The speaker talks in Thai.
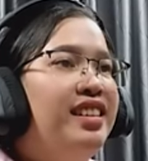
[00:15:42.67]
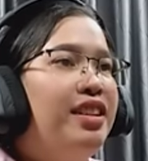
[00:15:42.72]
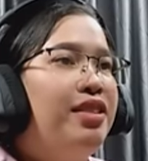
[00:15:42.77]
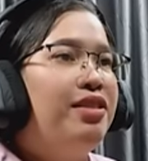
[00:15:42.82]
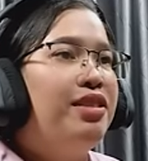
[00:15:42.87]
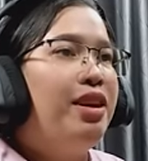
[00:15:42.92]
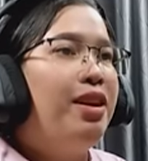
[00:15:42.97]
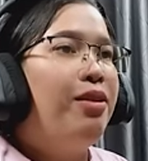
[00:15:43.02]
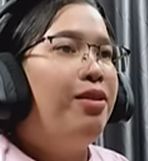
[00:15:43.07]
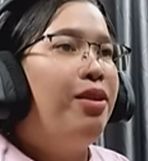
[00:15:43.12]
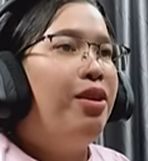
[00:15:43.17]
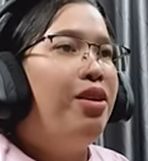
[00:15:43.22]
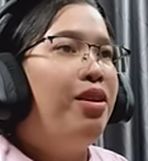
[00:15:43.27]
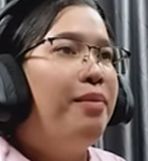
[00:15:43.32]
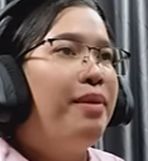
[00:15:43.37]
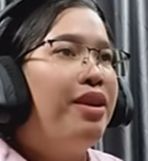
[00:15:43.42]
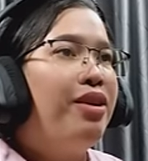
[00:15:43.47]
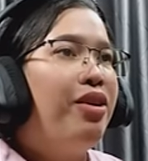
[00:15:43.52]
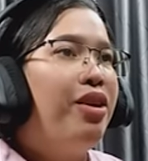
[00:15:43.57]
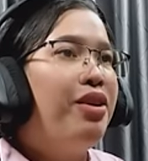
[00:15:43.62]
เดี๋ยวจะเอาลอง
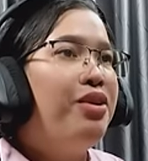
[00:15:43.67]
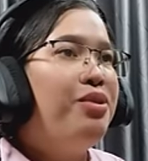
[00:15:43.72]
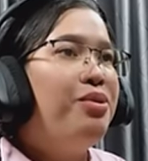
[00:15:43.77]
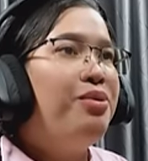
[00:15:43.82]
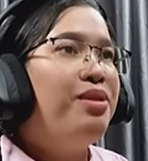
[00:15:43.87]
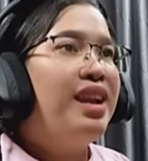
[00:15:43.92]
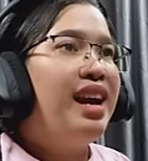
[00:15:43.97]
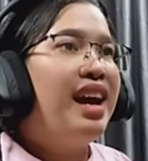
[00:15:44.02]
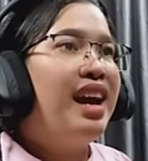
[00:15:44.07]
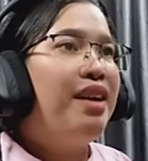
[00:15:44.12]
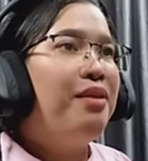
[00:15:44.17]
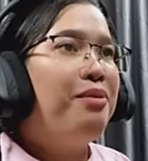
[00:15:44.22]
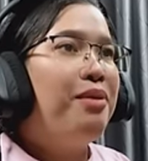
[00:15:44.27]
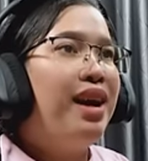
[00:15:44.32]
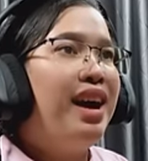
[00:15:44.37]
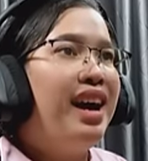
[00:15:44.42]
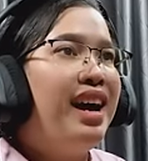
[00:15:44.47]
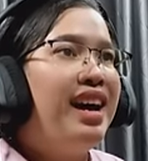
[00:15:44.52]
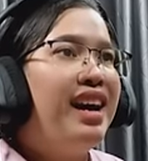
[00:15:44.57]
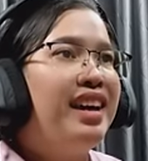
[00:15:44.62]
ไปคอสดูนะ
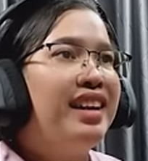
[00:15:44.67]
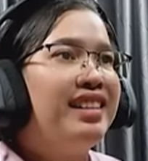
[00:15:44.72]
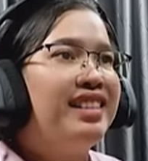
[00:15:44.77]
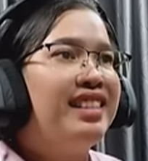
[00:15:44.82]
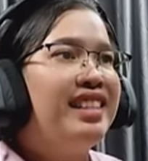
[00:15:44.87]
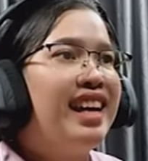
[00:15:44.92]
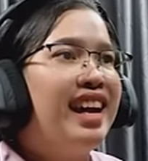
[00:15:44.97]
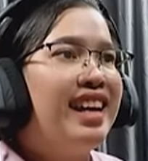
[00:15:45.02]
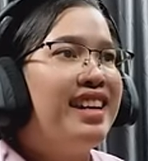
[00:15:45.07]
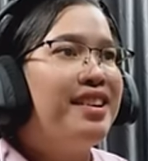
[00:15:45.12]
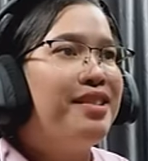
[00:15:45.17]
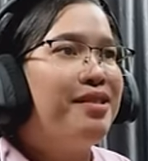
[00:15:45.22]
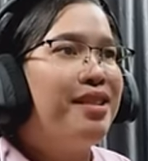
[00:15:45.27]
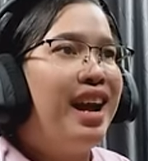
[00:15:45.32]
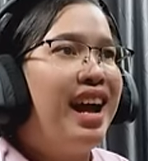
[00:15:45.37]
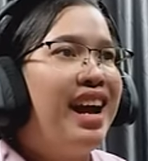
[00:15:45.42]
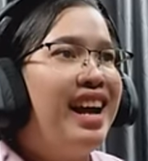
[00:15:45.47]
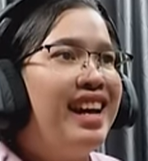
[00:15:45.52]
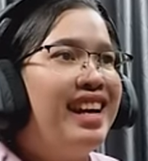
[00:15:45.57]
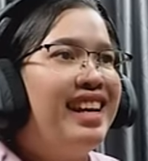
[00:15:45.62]
ว่าจะได้เท่าไห
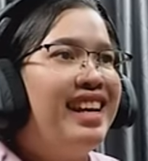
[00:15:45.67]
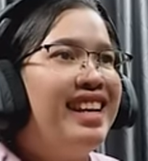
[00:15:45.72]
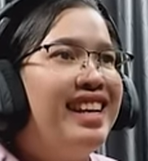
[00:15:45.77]
ร่